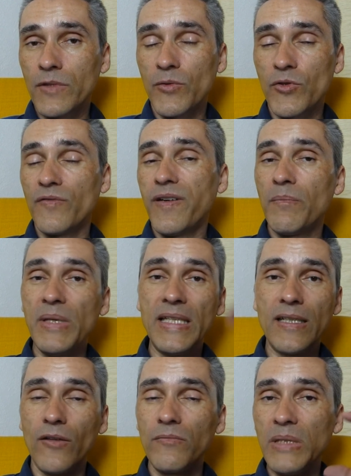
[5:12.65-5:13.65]
zwischen
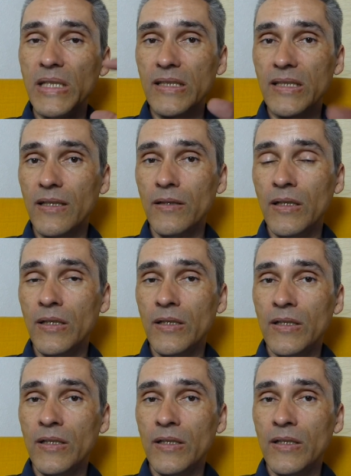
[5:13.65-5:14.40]
Vermieter und Mieter,